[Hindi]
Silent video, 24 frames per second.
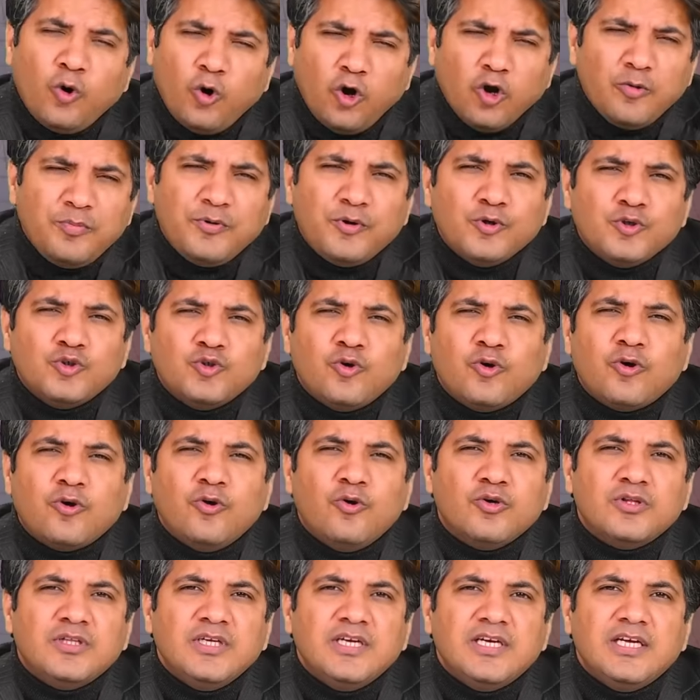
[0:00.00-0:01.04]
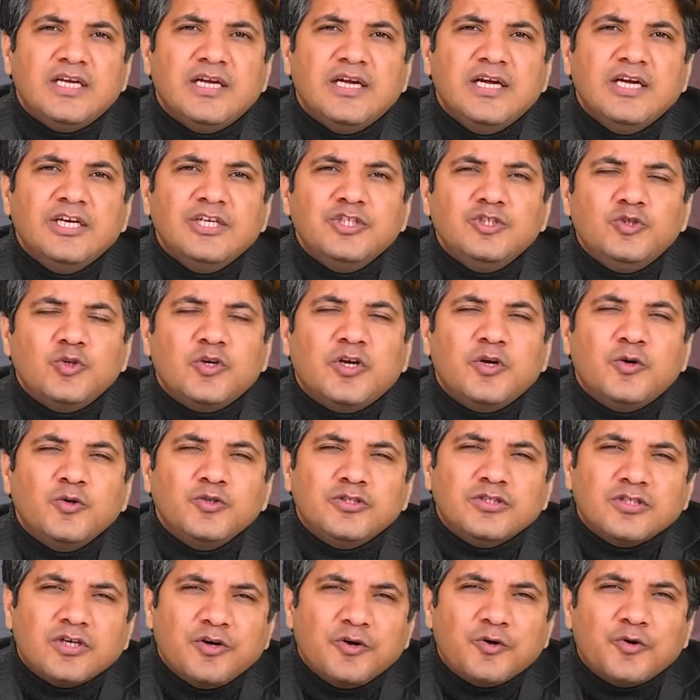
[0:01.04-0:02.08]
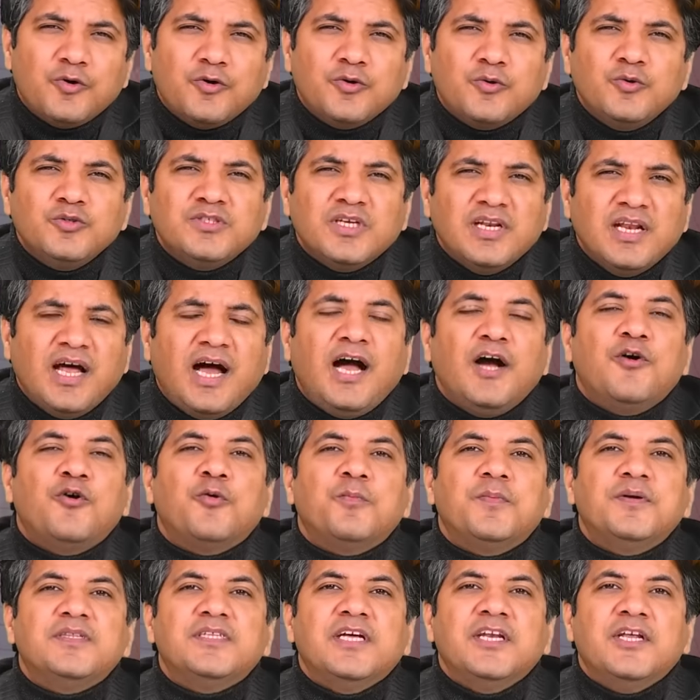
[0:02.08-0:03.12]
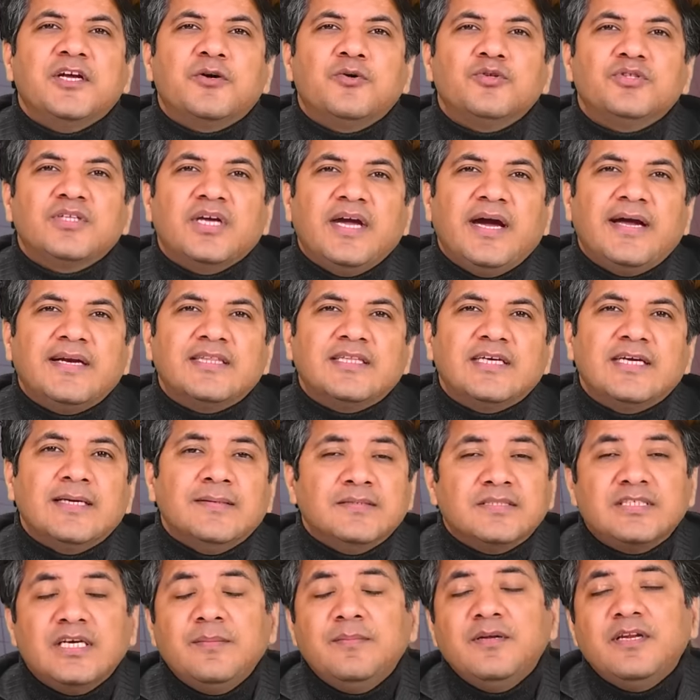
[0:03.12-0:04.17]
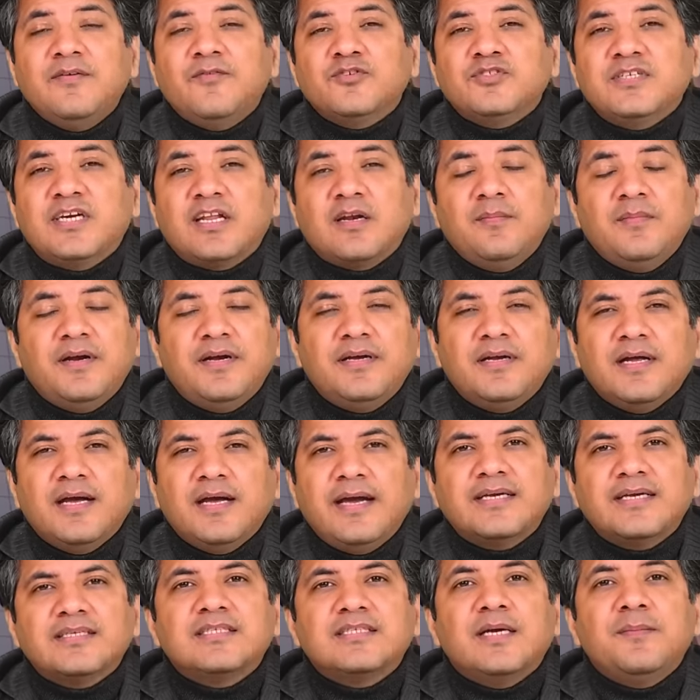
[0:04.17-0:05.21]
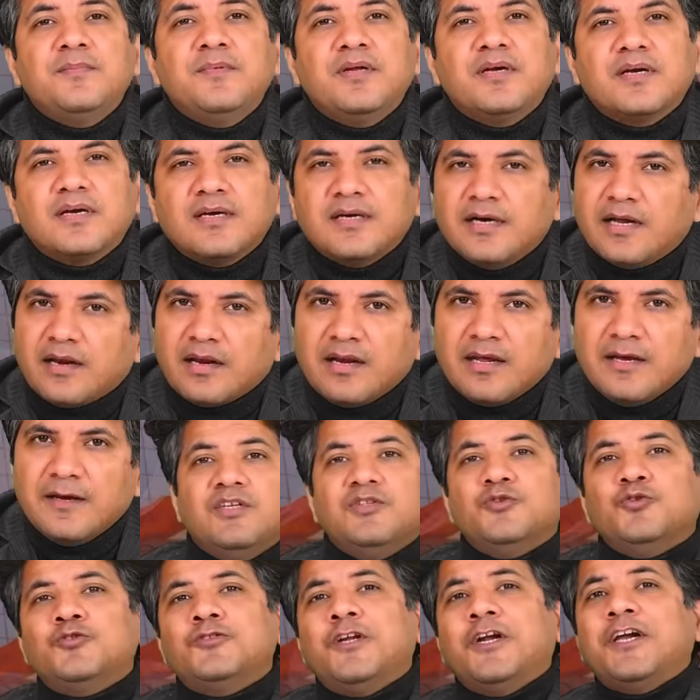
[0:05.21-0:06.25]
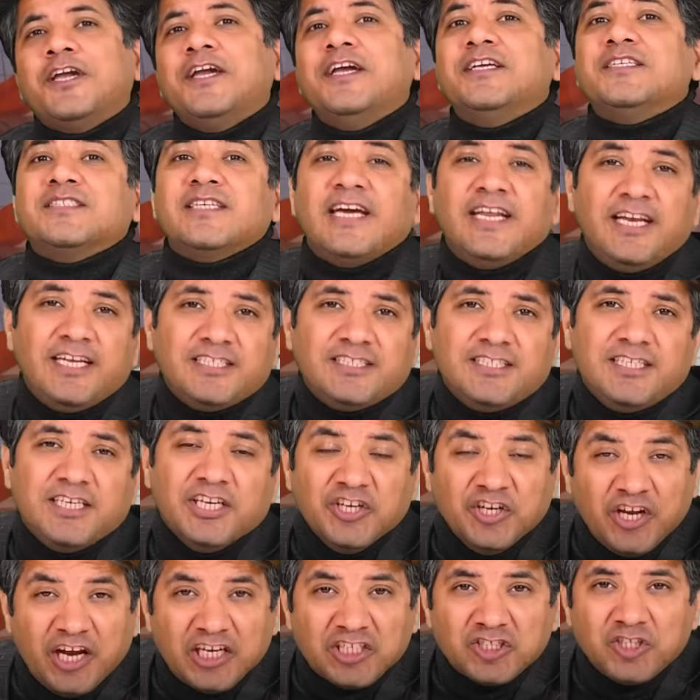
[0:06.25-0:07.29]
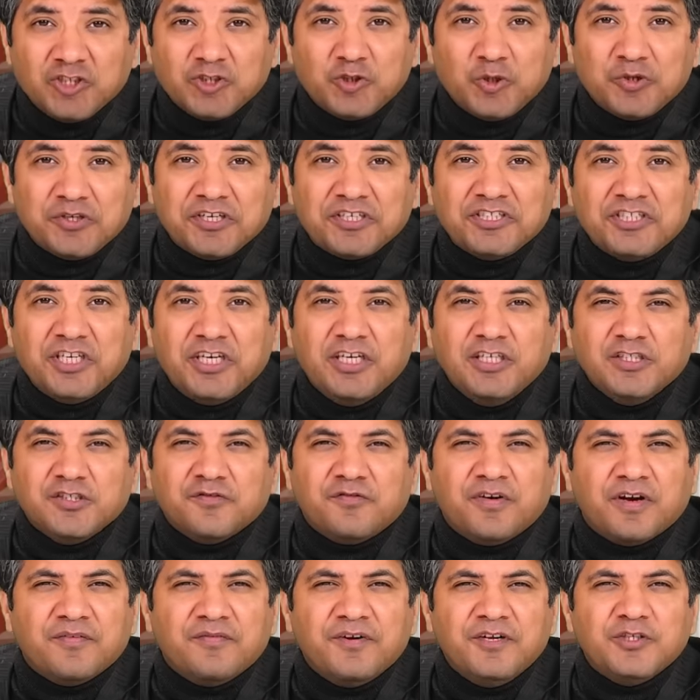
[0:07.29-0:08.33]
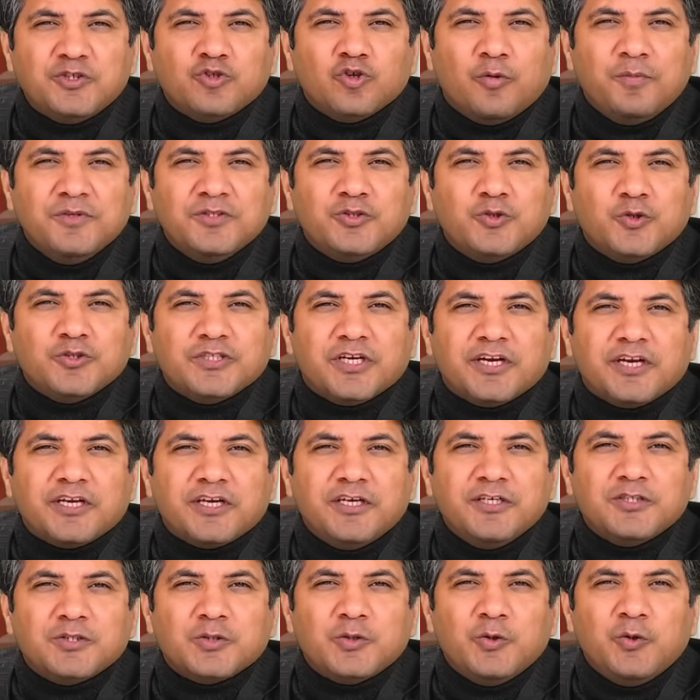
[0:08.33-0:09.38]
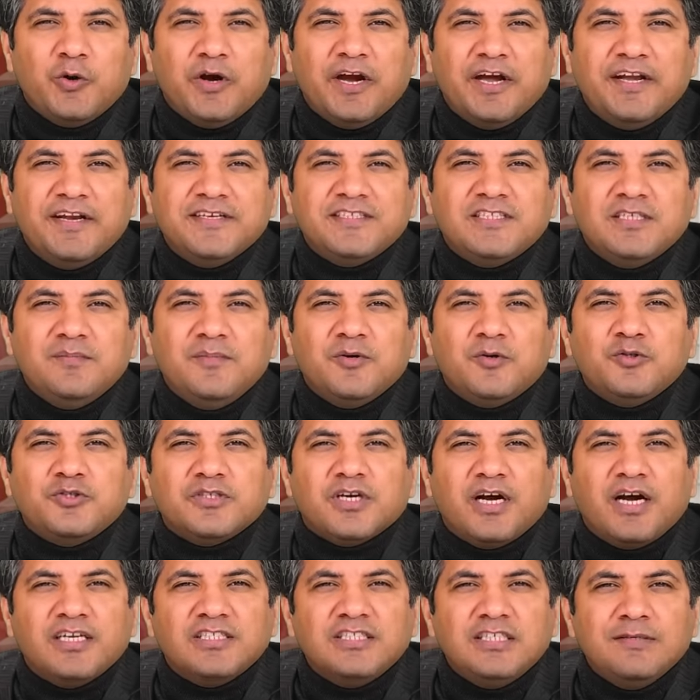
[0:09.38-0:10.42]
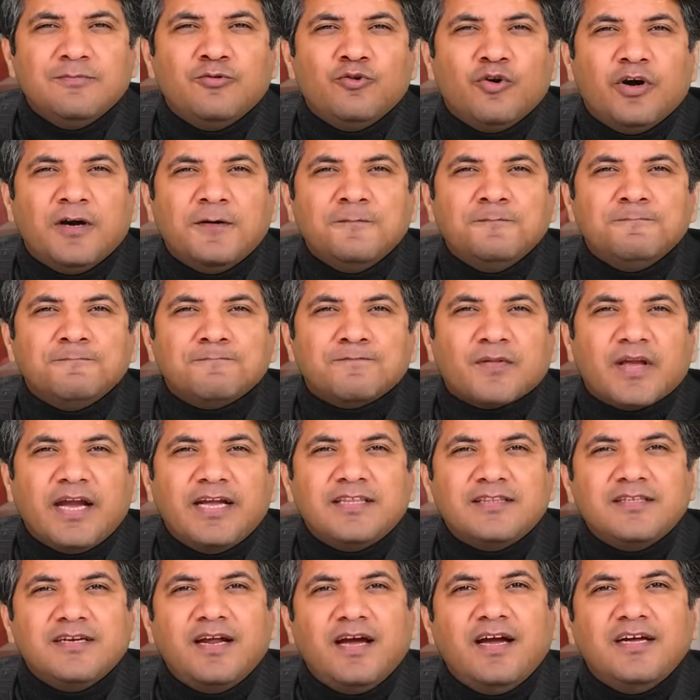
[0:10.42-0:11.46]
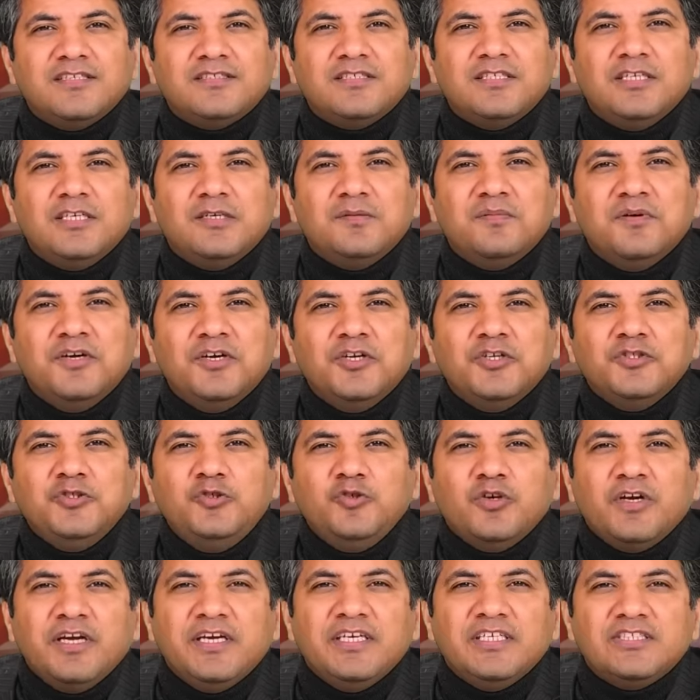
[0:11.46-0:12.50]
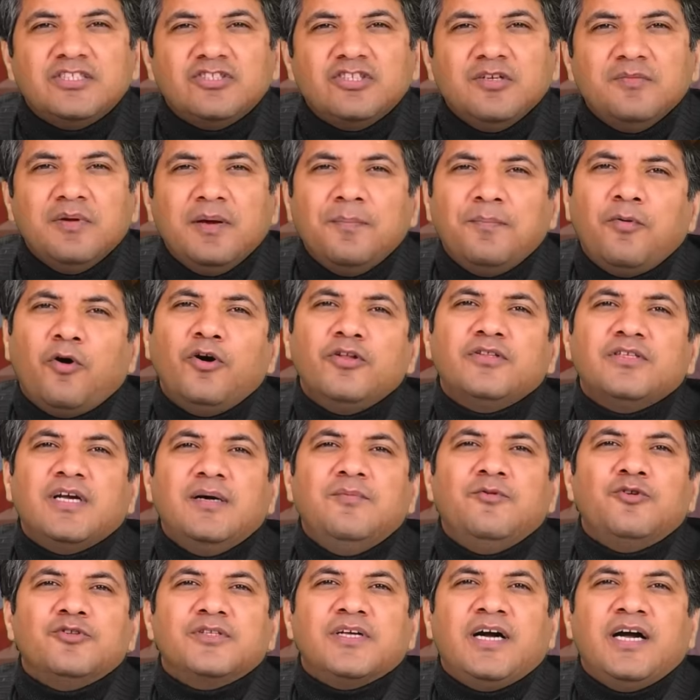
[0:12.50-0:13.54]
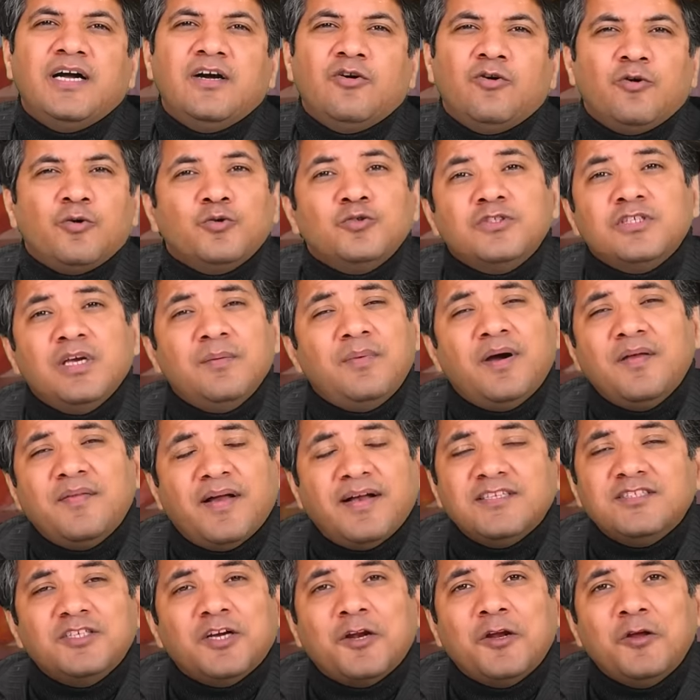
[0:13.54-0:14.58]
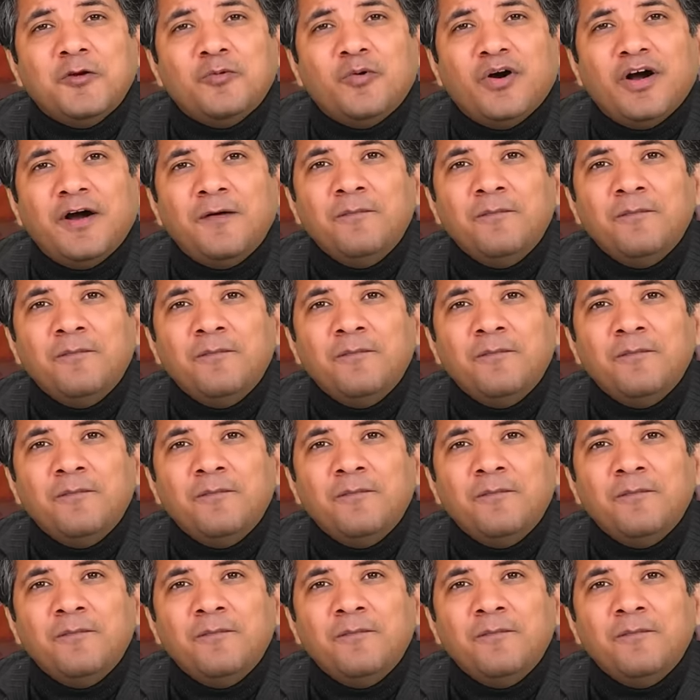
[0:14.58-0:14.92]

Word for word: और भी कुछ और लोग थे जो कि कुछ करोड़ कुछ लाख रुपए देने को तैयार थे सेबी ने वो सेटलमेंट एक्सेप्ट कर ली दूसरा केस एनएससी नेशनल स्टॉक एक्सचेंज फरवरी चौबीस दो को एनएससी में कुछ अजीब हुआ इतना अजीब जो कि हिस्ट्री में बहुत कम होता है और उसके बाद आज तक नहीं हुआ है